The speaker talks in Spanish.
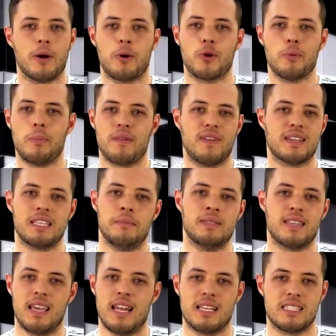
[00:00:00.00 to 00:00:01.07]
Me acuerdo
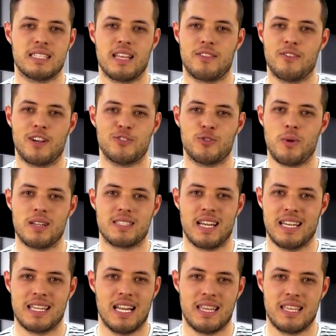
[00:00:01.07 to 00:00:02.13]
perfectamente de la sensación que tuve al
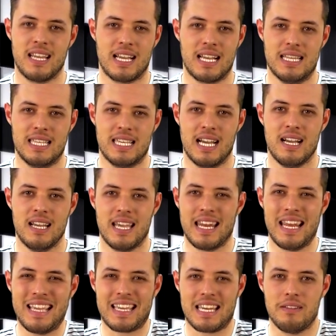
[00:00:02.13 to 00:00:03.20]
salir del cine aquel día.
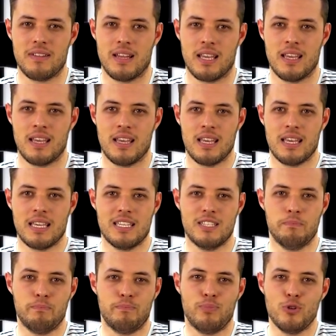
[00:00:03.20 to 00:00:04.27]
Era increíble
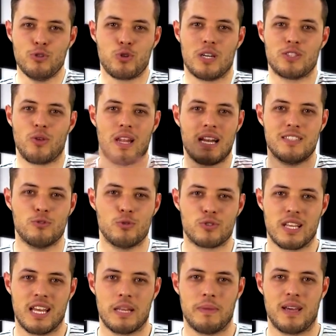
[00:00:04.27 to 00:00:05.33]
y puso a toda la
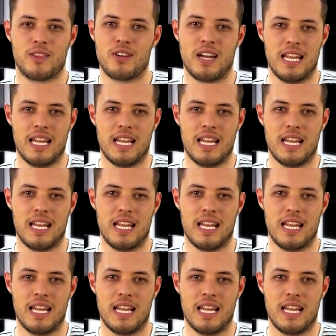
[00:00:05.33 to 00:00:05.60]
industria de animación